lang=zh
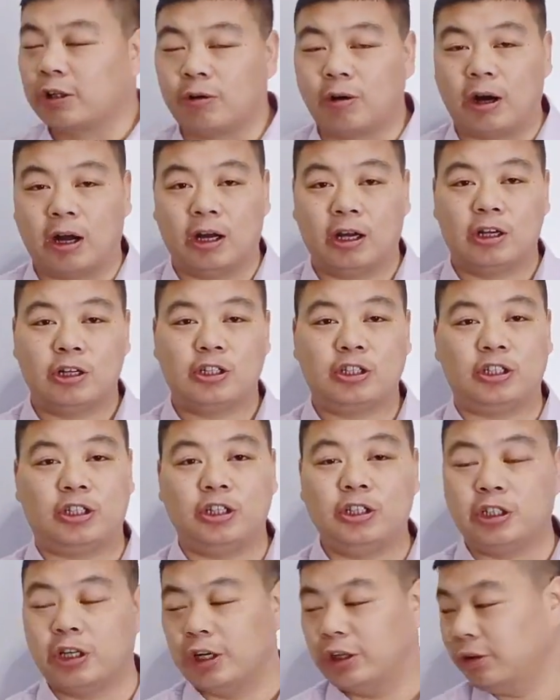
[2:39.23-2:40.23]
话
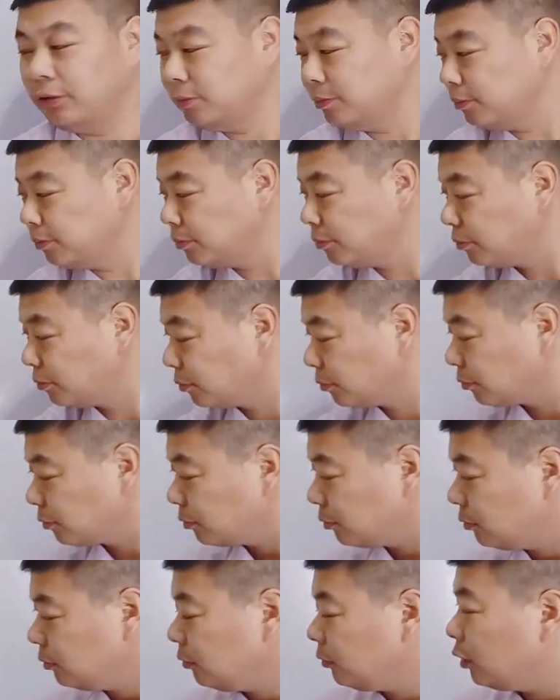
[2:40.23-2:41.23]
形成
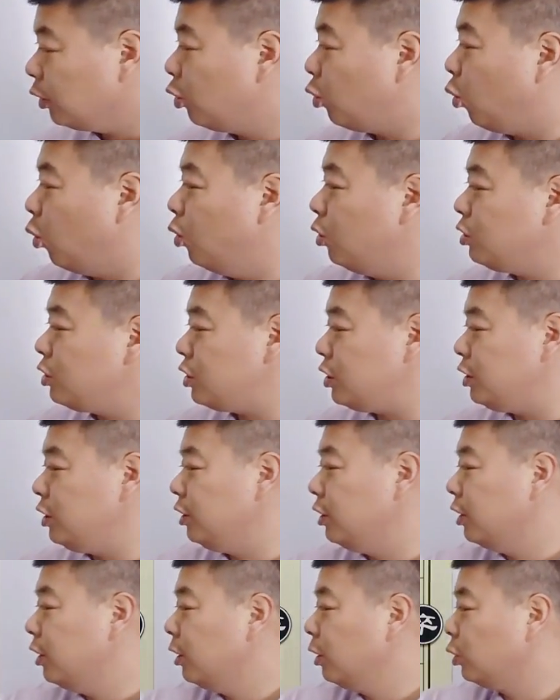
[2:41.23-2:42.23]
红
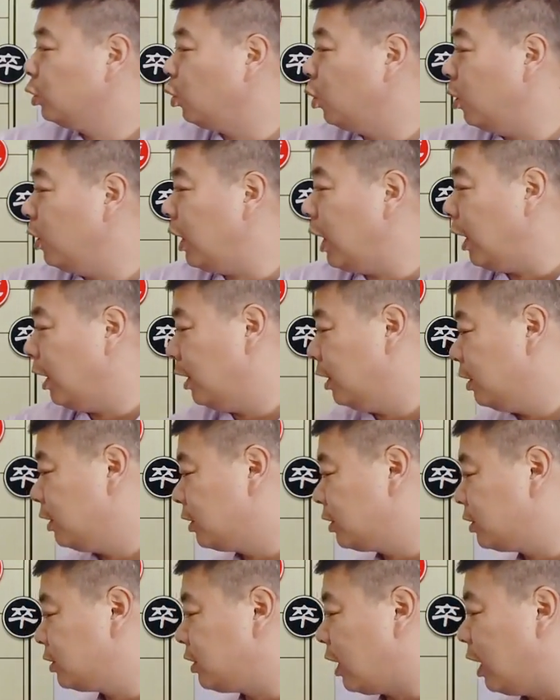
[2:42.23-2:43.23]
旗多了
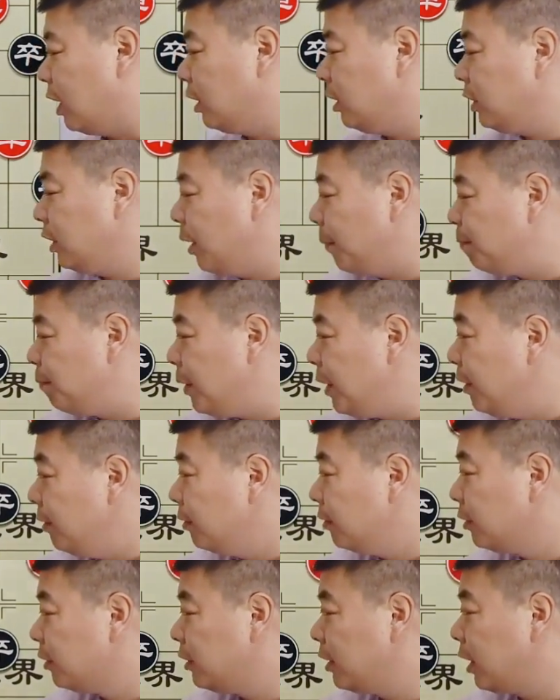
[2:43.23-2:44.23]
三个兵，